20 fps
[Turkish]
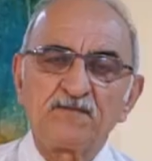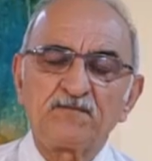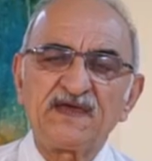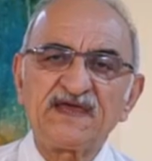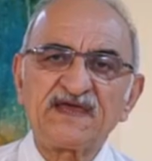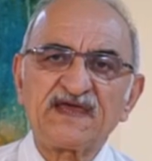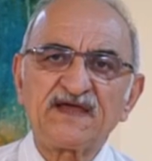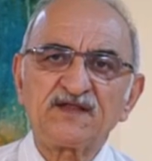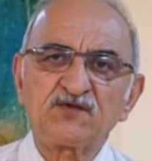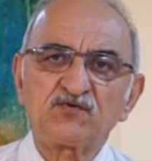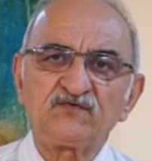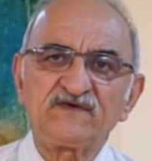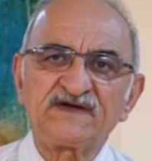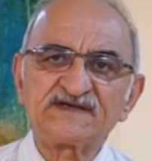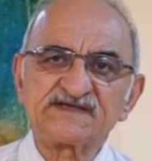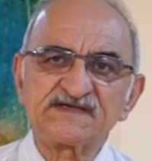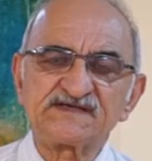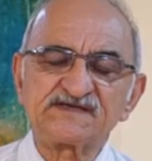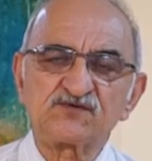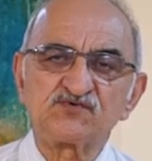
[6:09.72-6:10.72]
Beykent
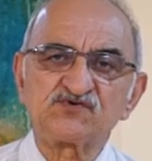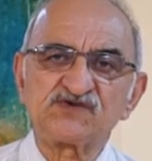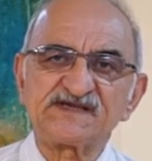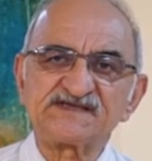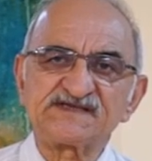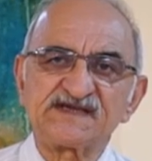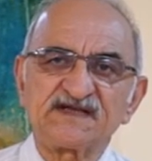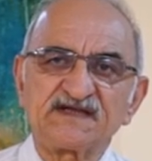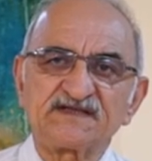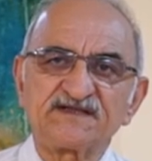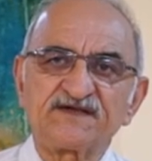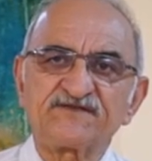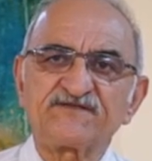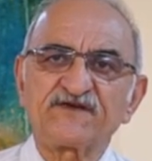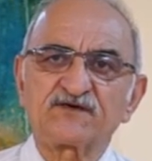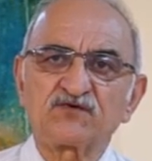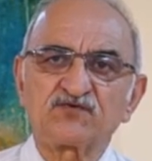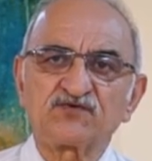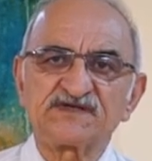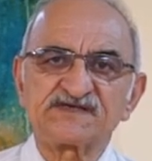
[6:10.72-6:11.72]
Üniversitesi Güzel Sanatlar
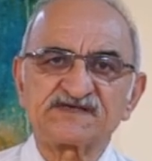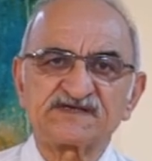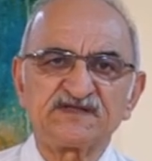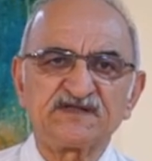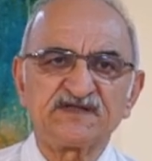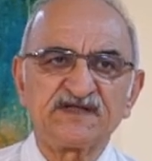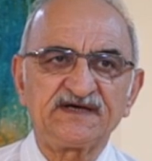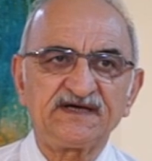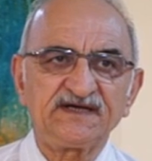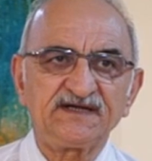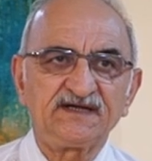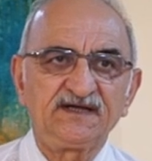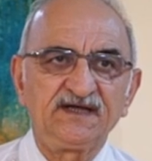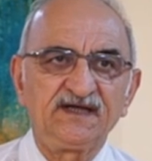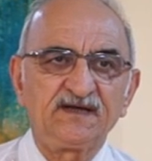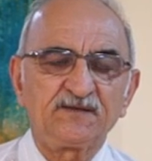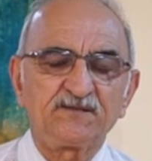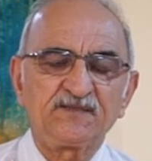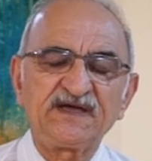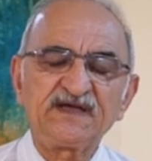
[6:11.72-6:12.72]
Fakültesi'nde
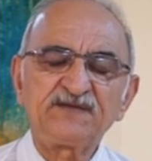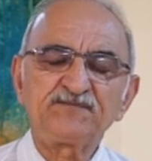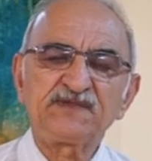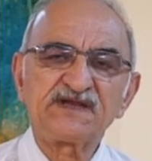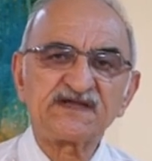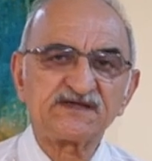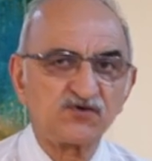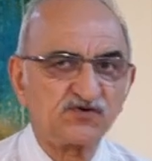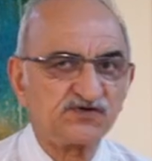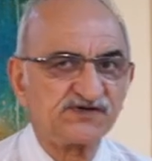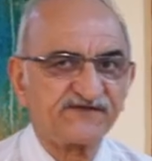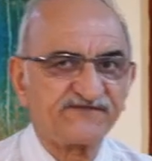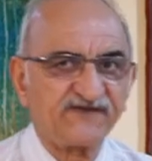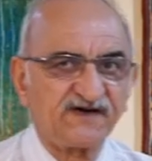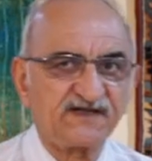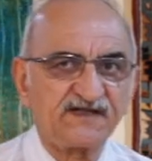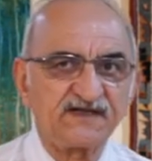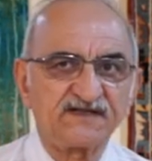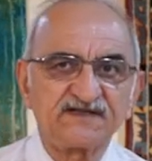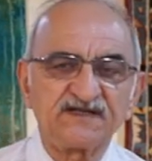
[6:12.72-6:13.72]
ben biraz önce
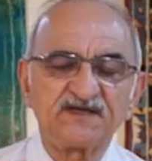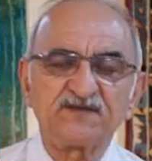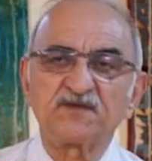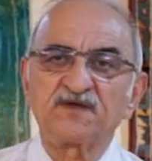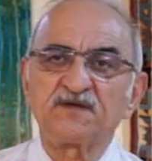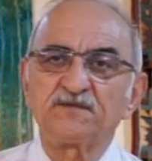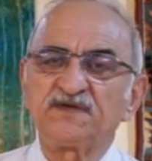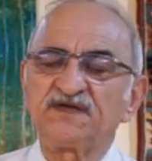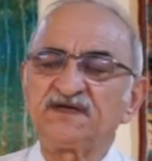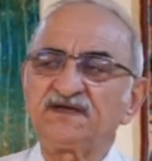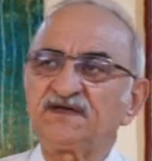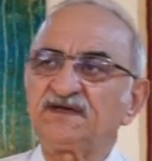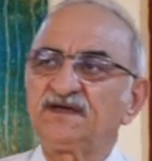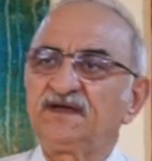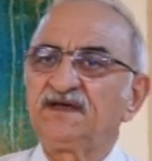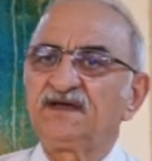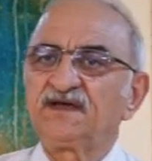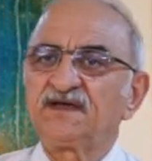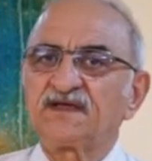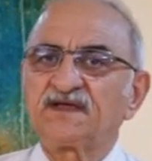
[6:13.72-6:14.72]
ifade ettiğim gibi
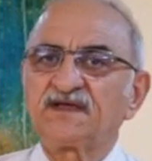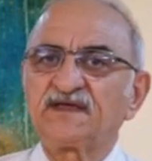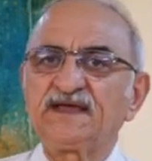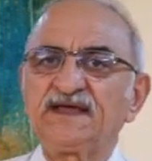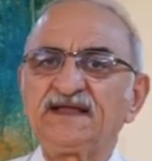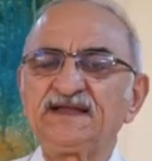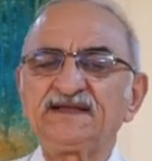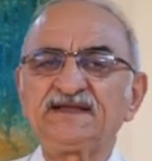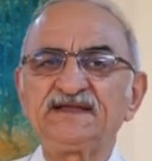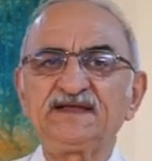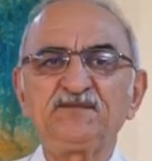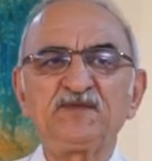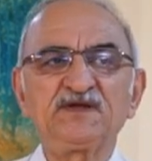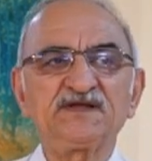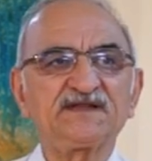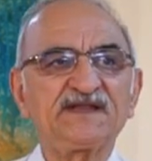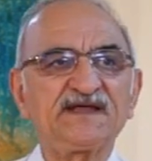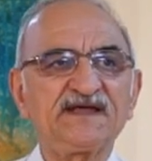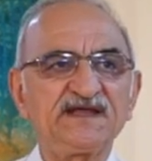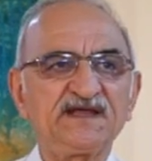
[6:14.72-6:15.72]
geldiğim
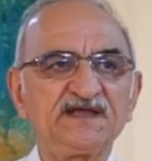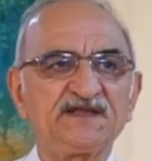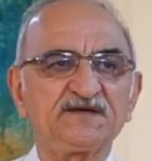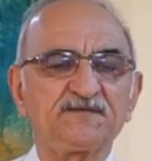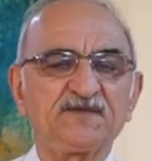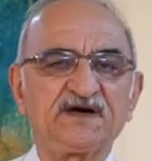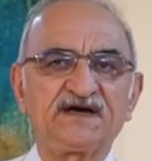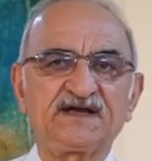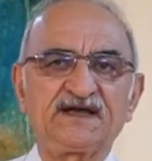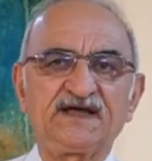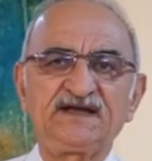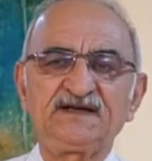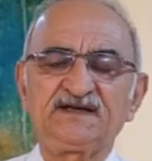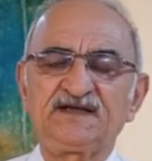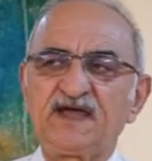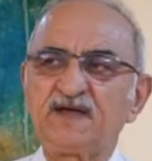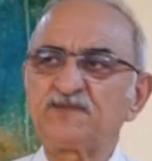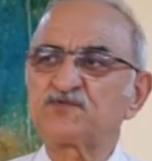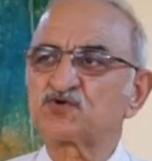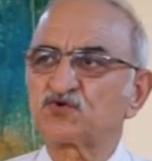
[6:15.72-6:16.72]
yıldan itibaren
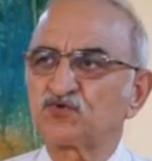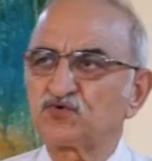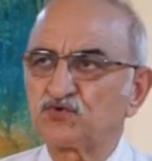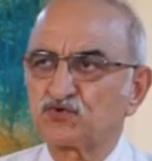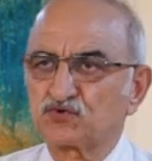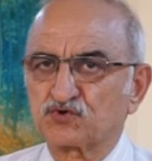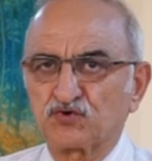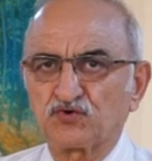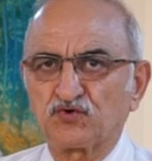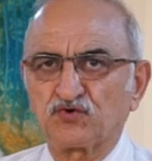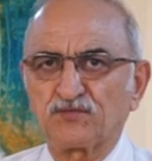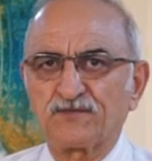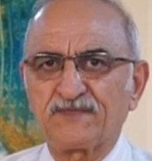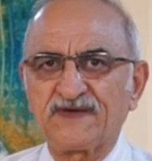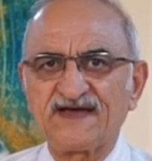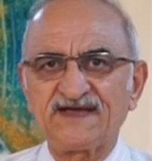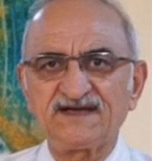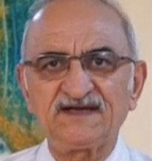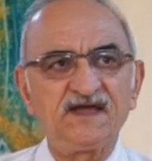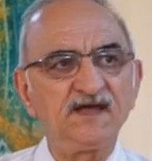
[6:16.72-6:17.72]
hep şunu düşündüm
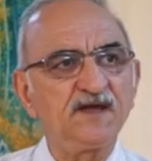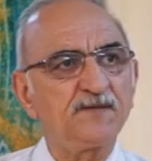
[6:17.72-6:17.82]
ben.